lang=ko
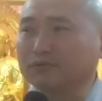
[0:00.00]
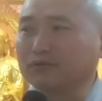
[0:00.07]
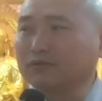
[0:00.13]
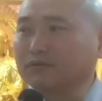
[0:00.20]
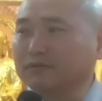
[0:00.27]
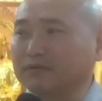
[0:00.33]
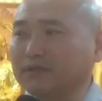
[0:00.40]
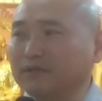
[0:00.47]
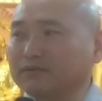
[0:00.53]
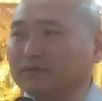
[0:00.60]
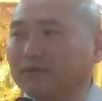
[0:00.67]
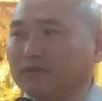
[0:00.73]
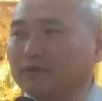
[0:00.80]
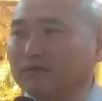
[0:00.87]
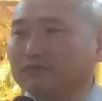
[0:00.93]
접근해서
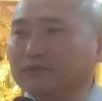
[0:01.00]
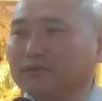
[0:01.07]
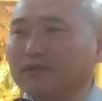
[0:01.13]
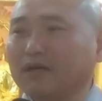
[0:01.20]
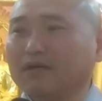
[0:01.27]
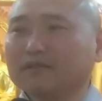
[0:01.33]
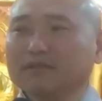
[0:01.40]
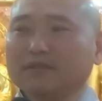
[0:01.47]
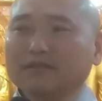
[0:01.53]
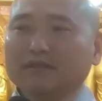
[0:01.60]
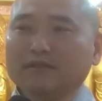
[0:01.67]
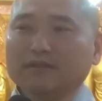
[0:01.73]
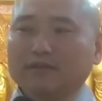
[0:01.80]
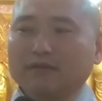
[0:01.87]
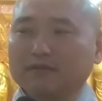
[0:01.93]
우리가
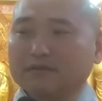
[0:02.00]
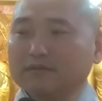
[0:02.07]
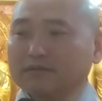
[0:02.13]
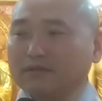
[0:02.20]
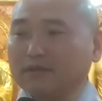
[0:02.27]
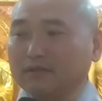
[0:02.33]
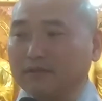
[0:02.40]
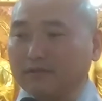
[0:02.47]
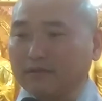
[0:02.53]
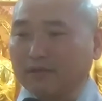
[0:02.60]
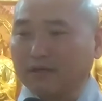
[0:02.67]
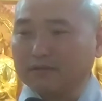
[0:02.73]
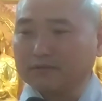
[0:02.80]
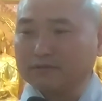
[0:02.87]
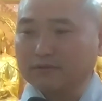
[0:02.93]
그렇게
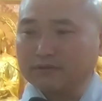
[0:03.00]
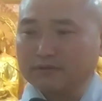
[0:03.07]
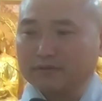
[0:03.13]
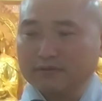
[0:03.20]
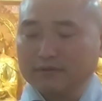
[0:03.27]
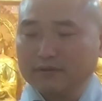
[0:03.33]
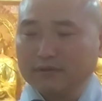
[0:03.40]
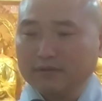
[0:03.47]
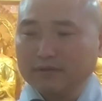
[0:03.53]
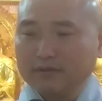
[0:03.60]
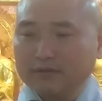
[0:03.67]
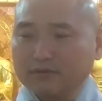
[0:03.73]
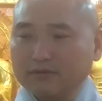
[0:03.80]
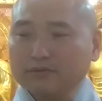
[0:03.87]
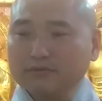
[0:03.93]
하는 것이
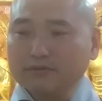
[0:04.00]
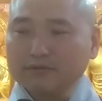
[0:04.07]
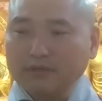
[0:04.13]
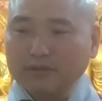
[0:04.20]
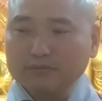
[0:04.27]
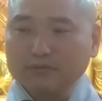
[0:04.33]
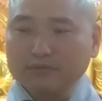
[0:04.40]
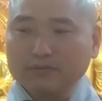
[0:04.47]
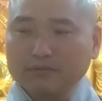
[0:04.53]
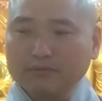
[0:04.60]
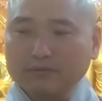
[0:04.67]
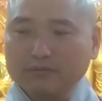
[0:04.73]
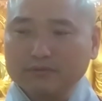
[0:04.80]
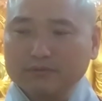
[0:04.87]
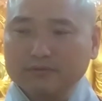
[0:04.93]
설득을
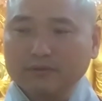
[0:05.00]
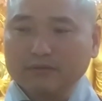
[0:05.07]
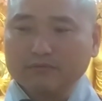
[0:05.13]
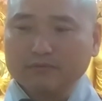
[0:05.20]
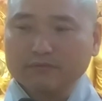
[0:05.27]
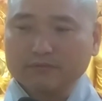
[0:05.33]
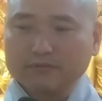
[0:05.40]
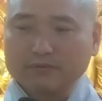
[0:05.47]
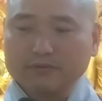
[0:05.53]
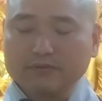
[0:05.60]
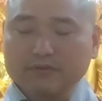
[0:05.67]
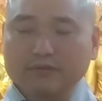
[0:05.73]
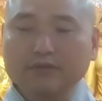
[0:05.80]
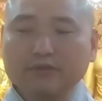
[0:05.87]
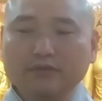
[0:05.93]
해도
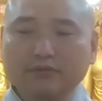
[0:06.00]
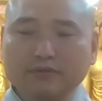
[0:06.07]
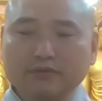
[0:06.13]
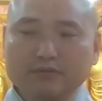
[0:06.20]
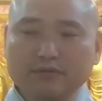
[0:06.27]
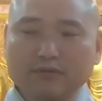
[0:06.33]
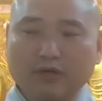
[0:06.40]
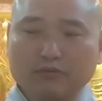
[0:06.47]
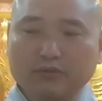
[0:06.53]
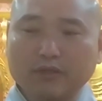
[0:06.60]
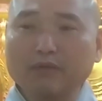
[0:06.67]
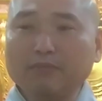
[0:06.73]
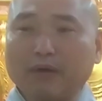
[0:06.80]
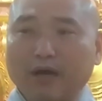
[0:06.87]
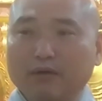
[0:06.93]
그렇게 설득을 하고
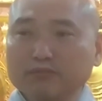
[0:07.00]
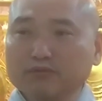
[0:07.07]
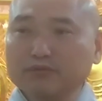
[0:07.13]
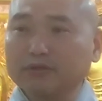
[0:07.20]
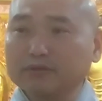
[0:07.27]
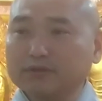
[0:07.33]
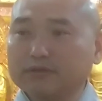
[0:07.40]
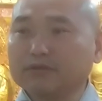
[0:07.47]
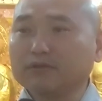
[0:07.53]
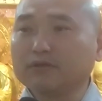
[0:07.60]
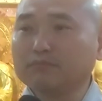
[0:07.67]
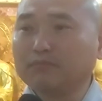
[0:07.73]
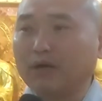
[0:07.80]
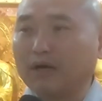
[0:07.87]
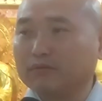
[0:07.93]
내 마음도 역시
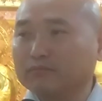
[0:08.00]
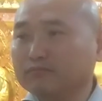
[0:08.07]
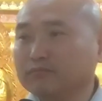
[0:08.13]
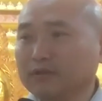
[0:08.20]
그런 마음.